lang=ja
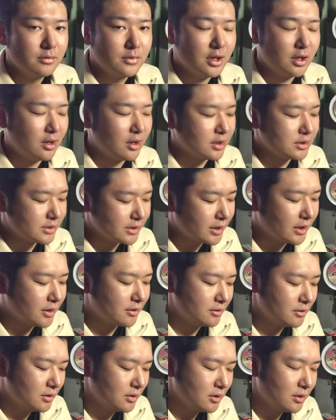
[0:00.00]
なんかさ、
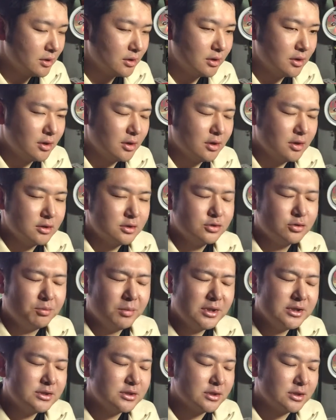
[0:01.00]

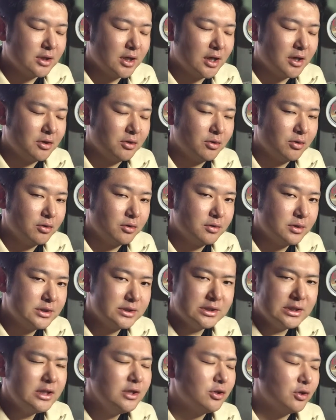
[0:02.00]
まず、あの、
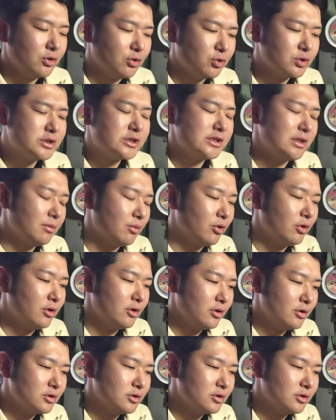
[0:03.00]
いいのよ、どっちでも。